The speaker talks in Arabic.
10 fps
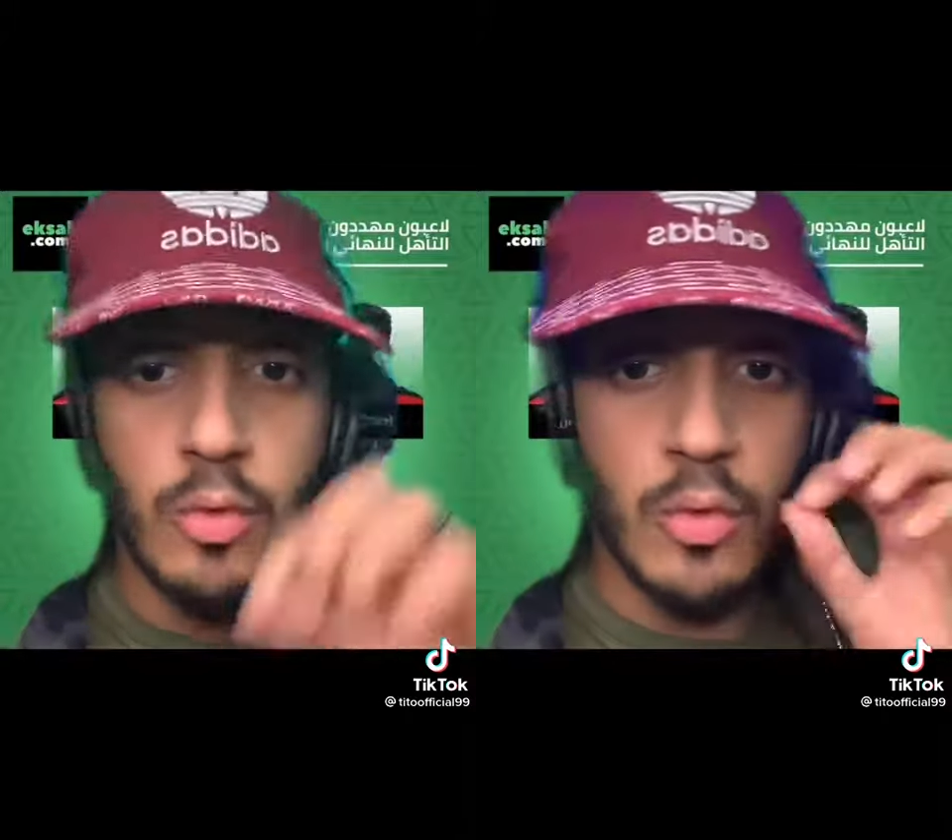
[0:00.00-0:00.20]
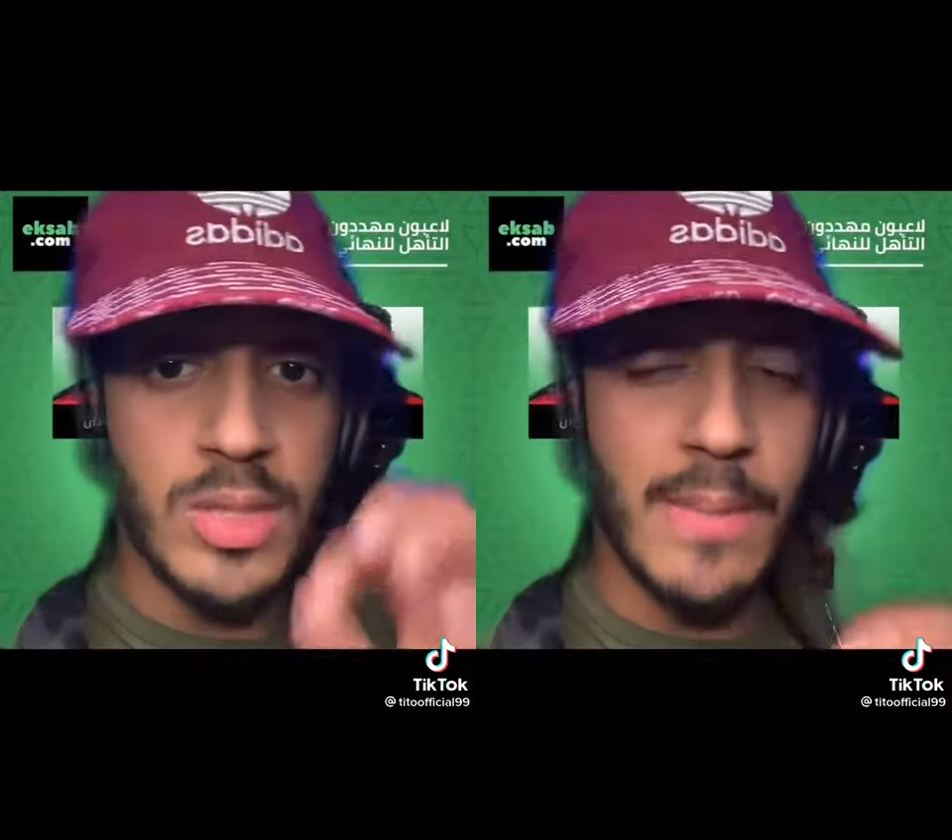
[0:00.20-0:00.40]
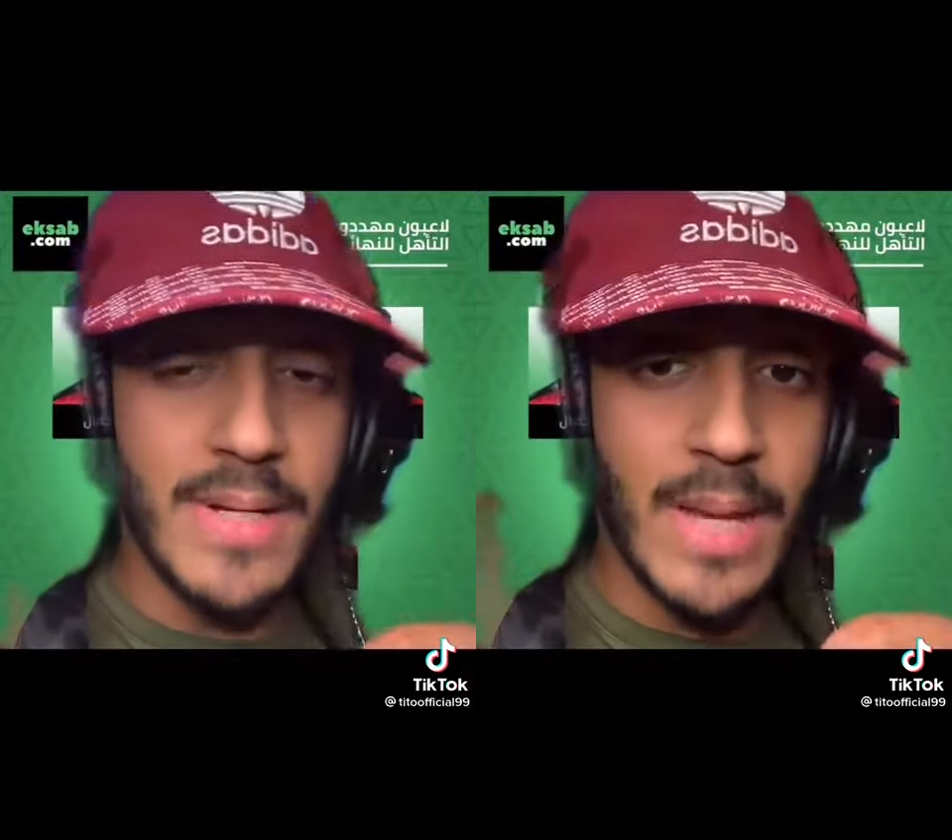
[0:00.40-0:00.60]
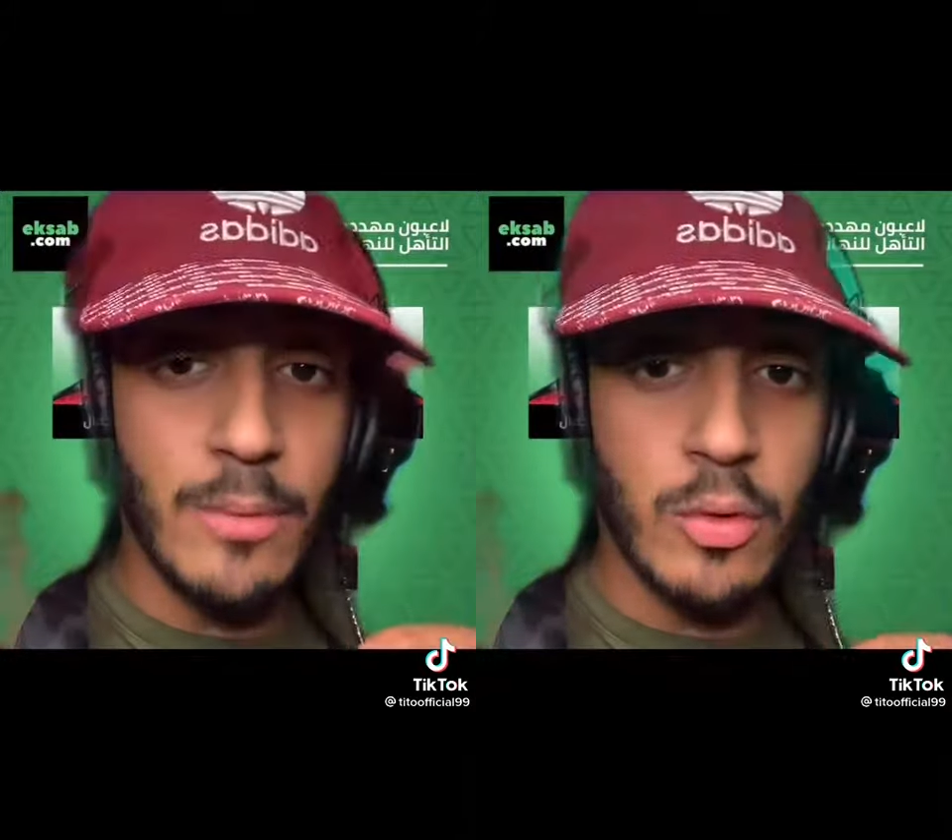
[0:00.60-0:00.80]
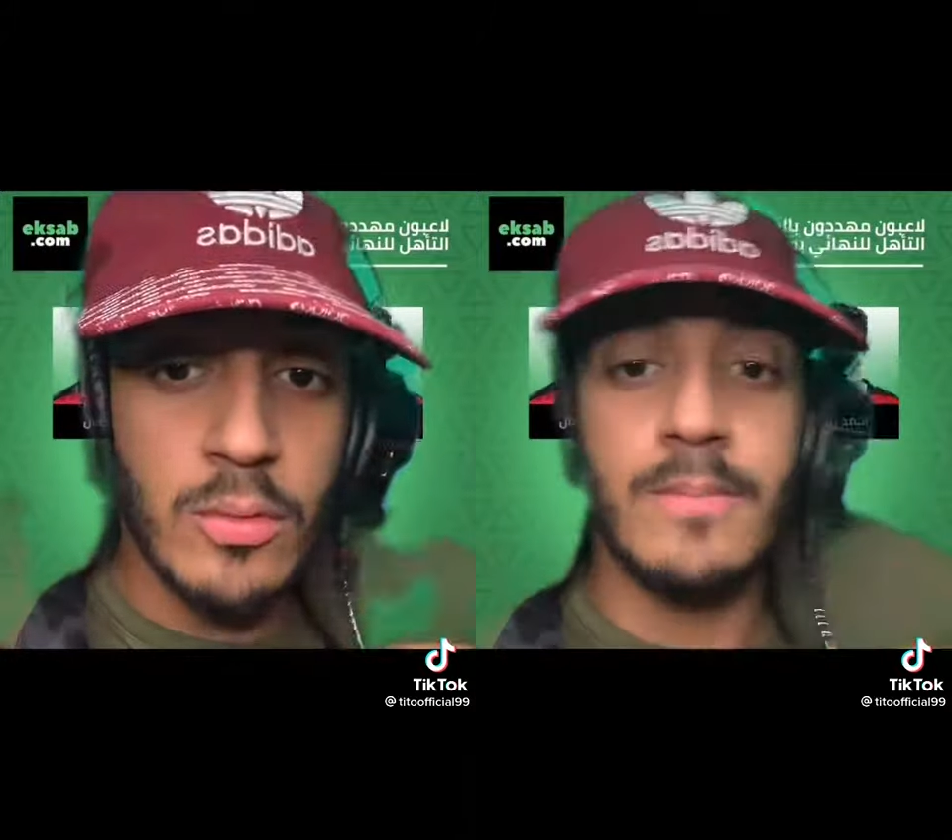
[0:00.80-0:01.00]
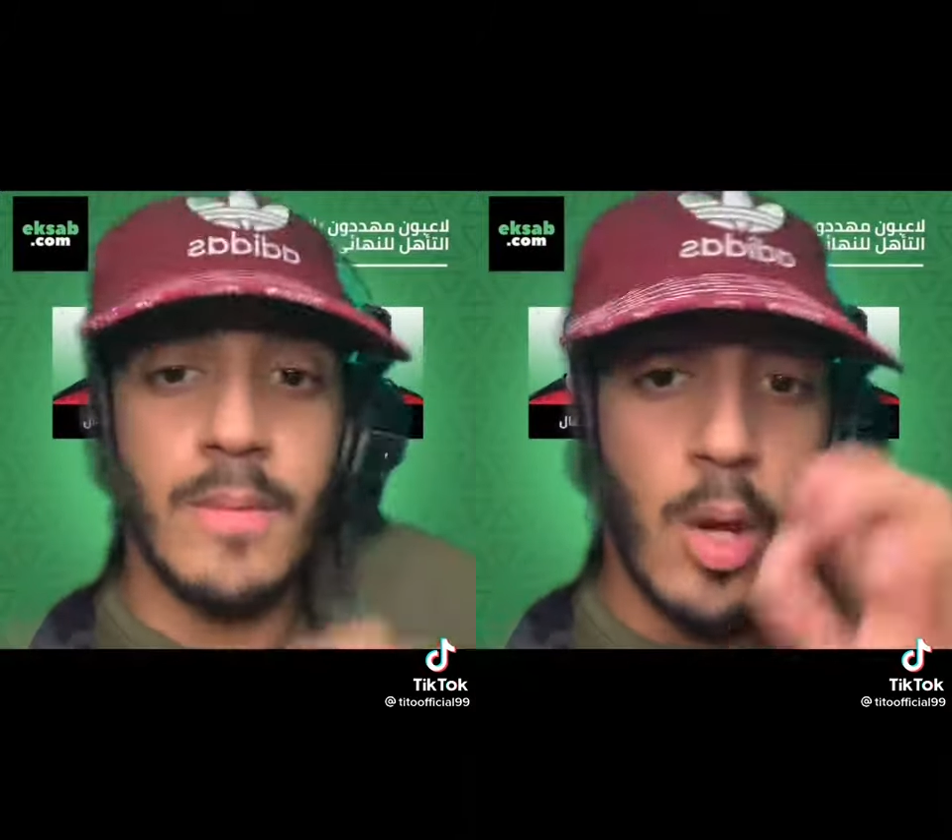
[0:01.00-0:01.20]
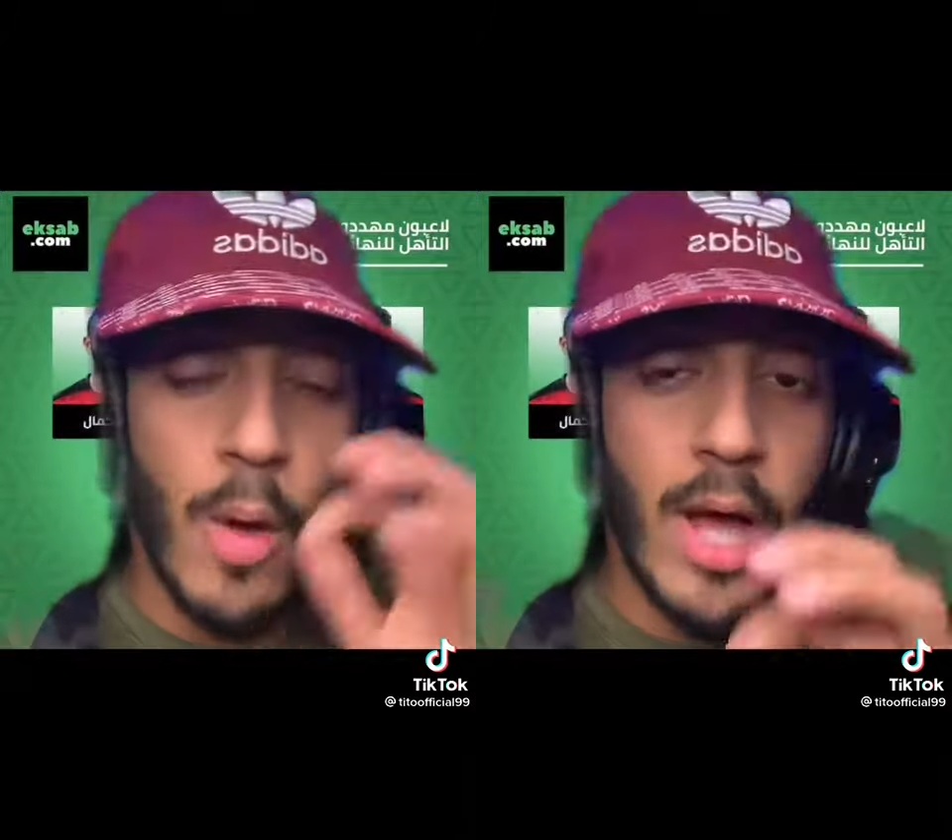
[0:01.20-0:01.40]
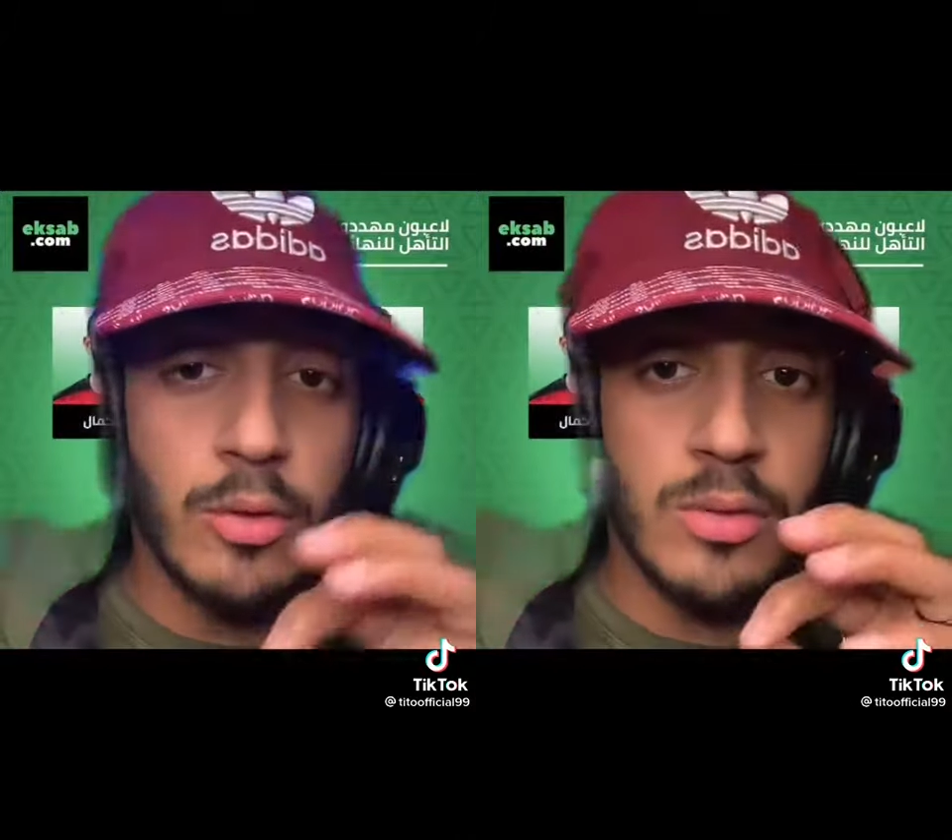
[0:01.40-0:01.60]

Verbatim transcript: قدام الكاميرون لو أخدوا